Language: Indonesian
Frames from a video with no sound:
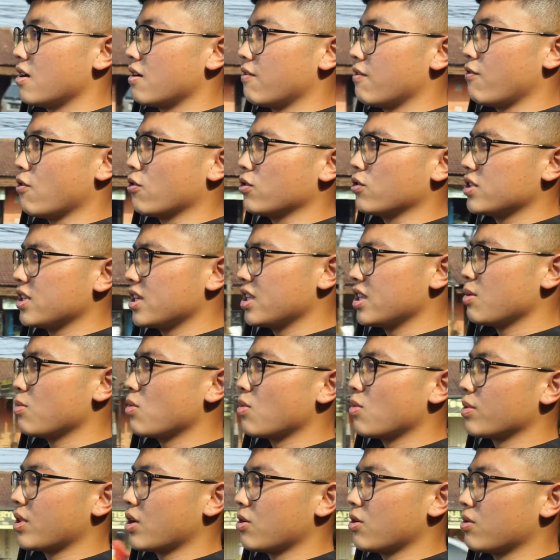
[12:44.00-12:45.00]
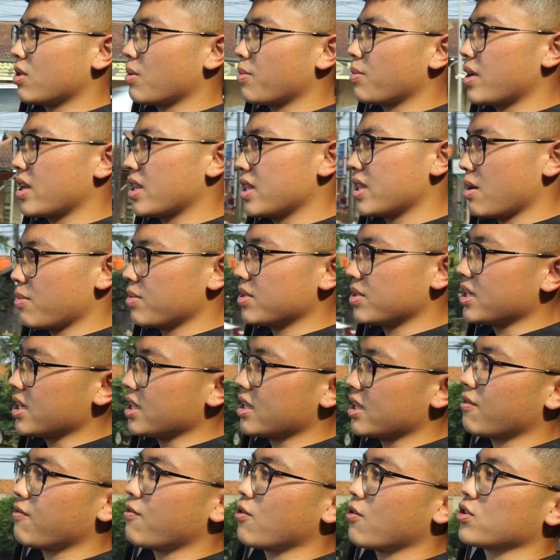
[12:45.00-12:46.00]
Foxy kita belum tahu tapi nanti habisnya
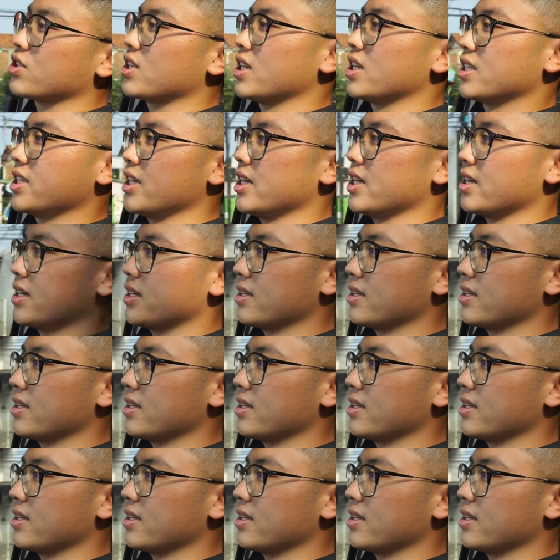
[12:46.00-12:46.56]
kita Foxy aja